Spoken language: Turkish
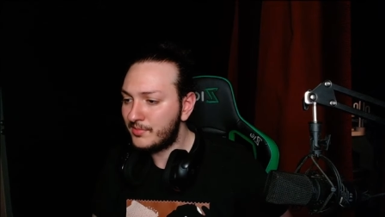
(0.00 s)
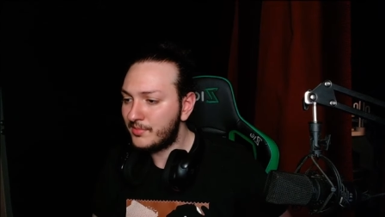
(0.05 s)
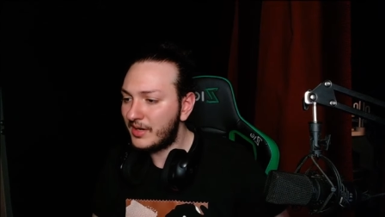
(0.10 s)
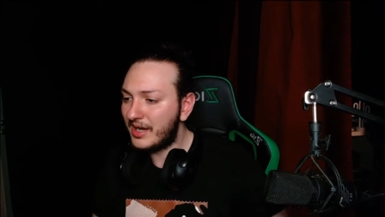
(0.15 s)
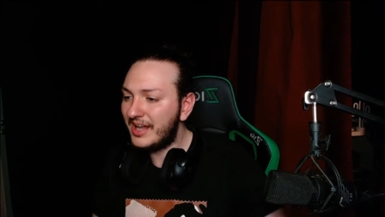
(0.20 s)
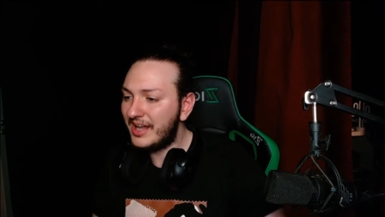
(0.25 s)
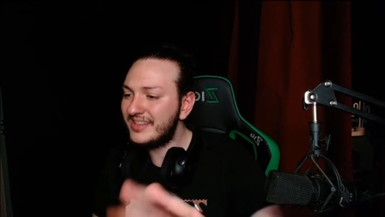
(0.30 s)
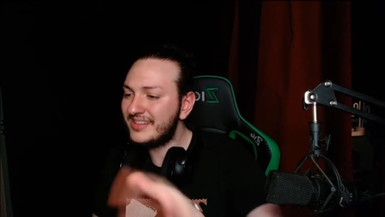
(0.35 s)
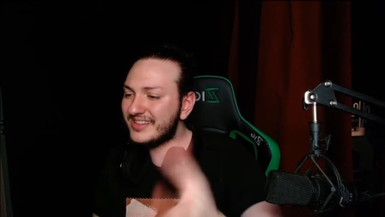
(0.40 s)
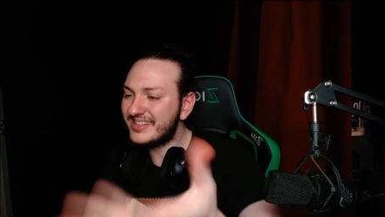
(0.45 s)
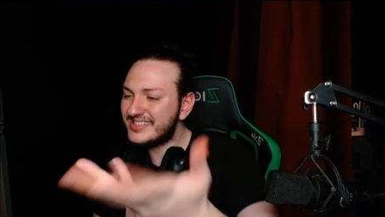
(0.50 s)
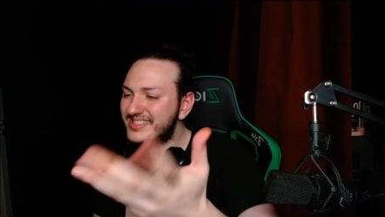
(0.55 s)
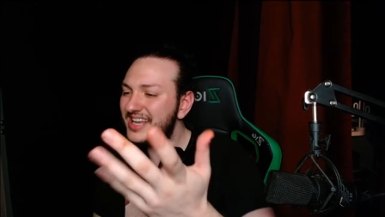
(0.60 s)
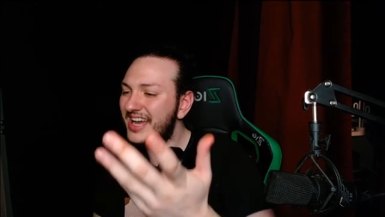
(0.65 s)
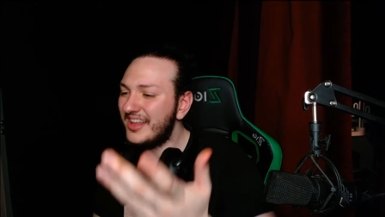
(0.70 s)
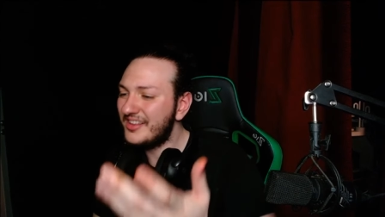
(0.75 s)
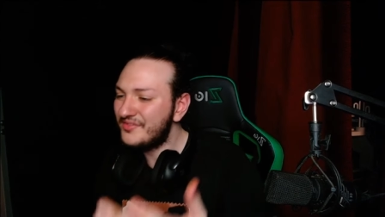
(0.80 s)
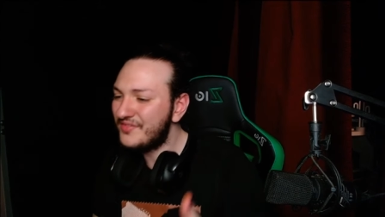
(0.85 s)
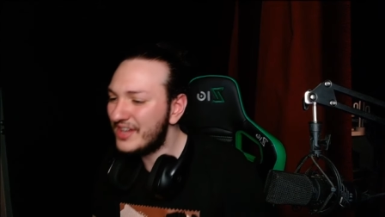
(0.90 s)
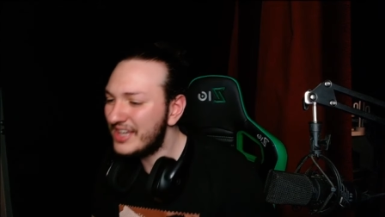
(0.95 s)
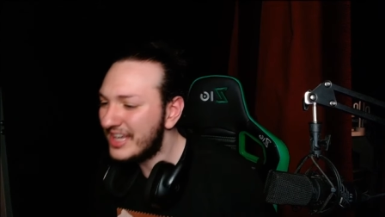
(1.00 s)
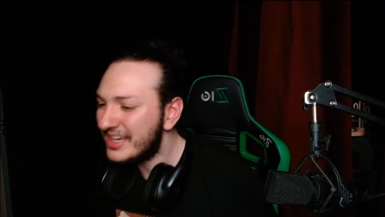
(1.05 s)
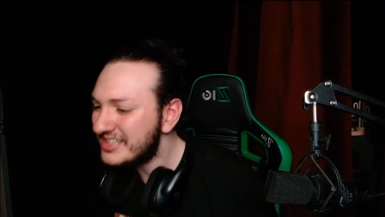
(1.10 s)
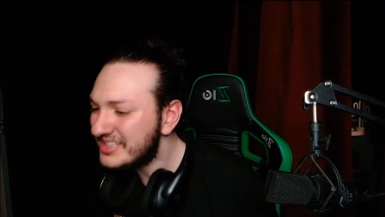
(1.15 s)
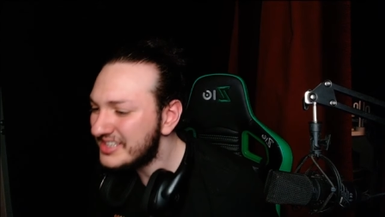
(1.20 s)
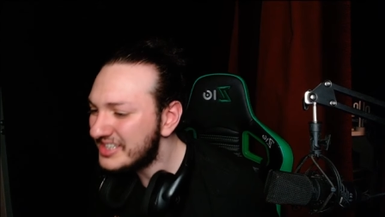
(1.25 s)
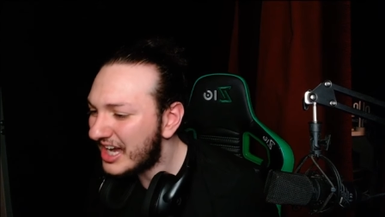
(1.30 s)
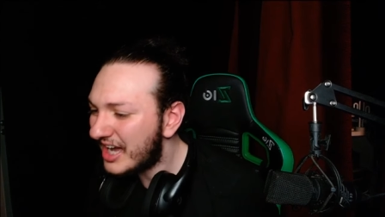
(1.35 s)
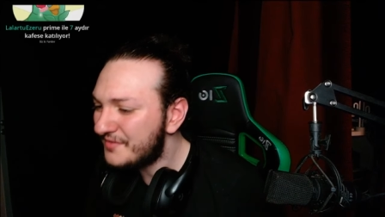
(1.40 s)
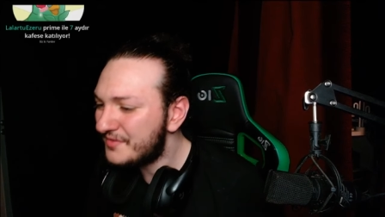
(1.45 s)
Altı saat falan
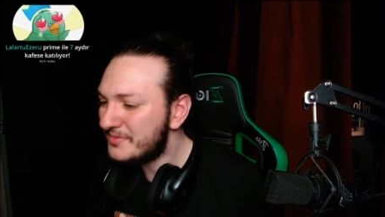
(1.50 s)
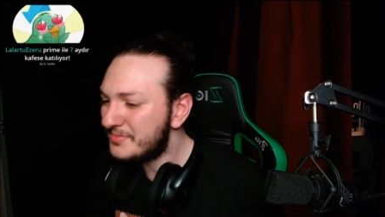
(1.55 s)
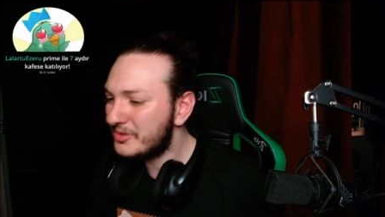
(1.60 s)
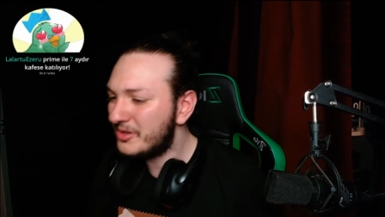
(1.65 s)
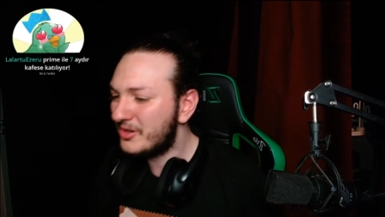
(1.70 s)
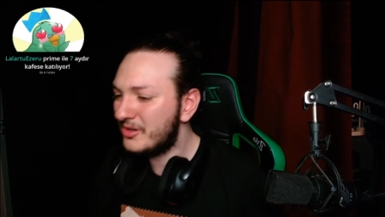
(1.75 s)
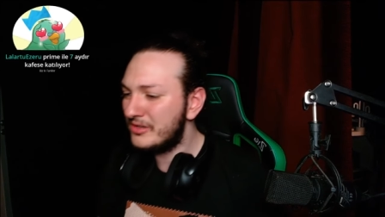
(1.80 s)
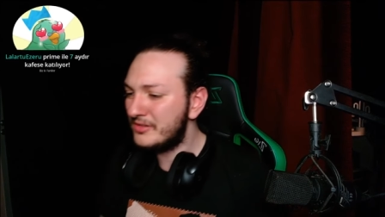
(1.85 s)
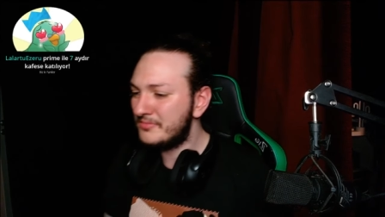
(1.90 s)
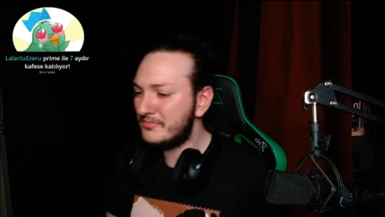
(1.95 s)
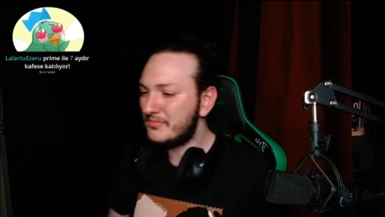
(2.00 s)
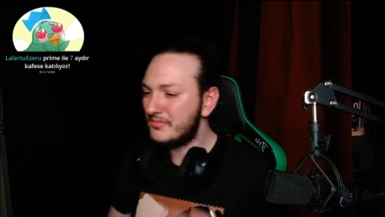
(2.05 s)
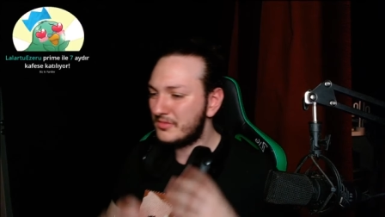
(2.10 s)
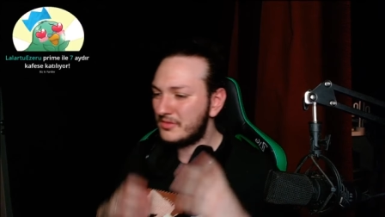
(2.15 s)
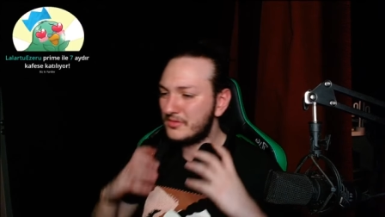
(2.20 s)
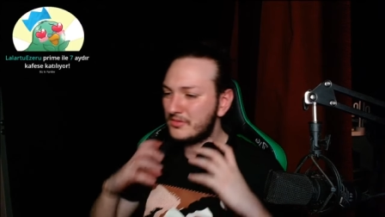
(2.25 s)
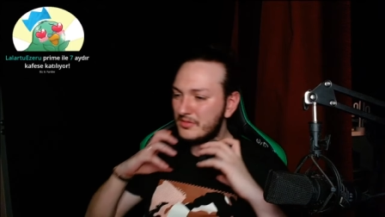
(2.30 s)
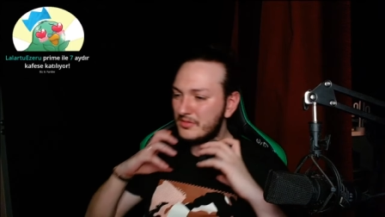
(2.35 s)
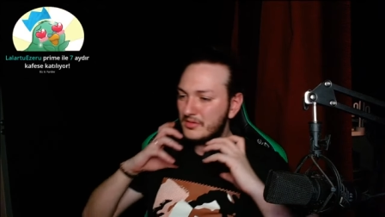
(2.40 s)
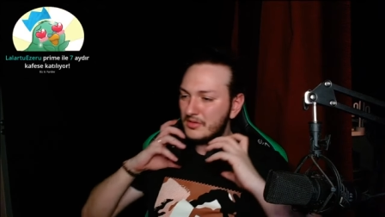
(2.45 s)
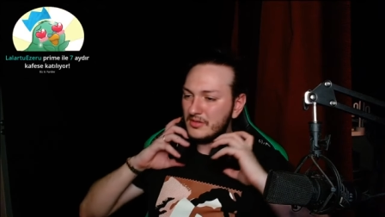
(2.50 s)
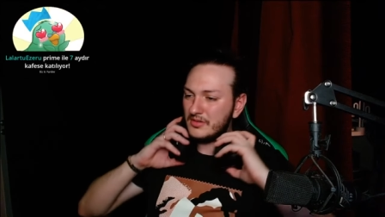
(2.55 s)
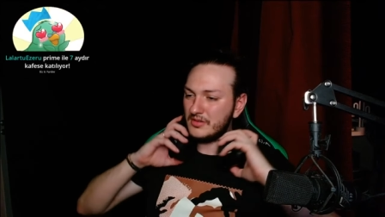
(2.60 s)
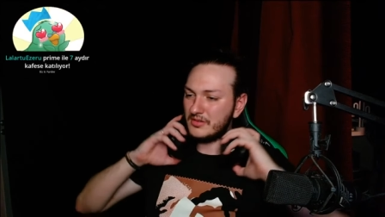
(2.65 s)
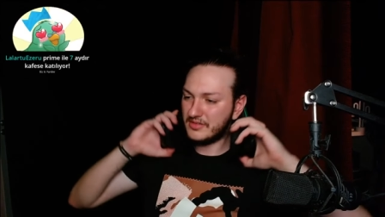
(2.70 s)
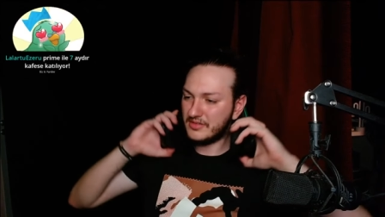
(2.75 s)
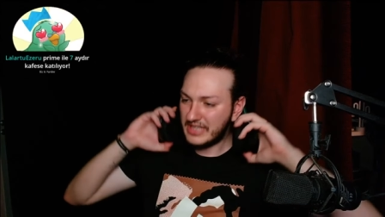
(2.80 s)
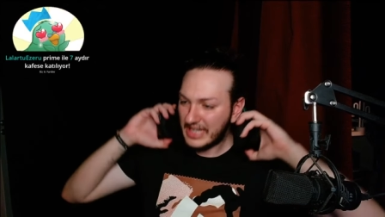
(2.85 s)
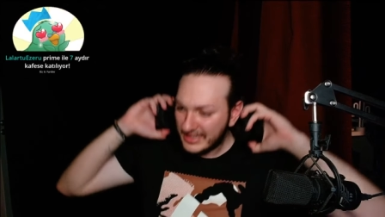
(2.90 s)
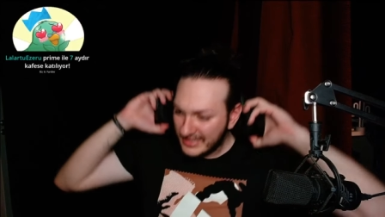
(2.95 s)
kafi be oğlum.
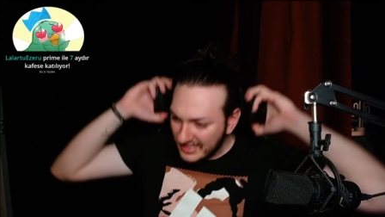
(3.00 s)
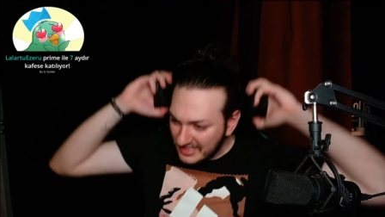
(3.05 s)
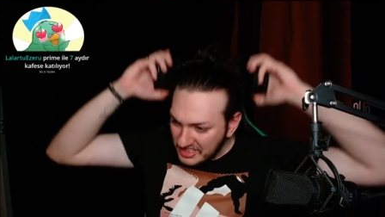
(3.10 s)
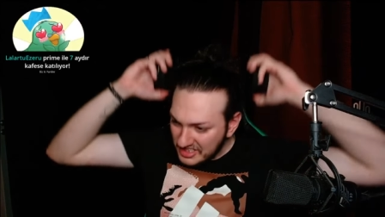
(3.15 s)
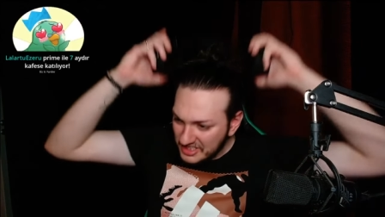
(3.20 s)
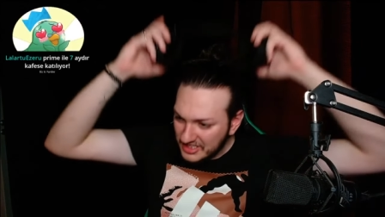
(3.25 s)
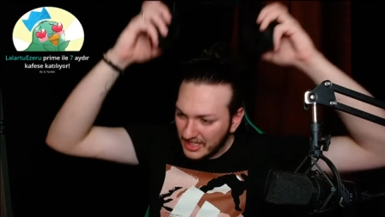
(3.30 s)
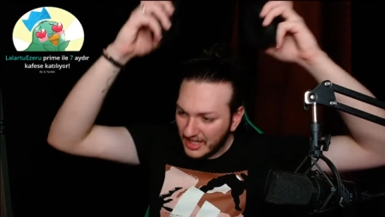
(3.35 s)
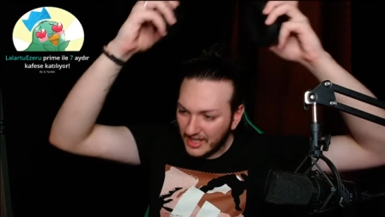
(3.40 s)
Yeter işte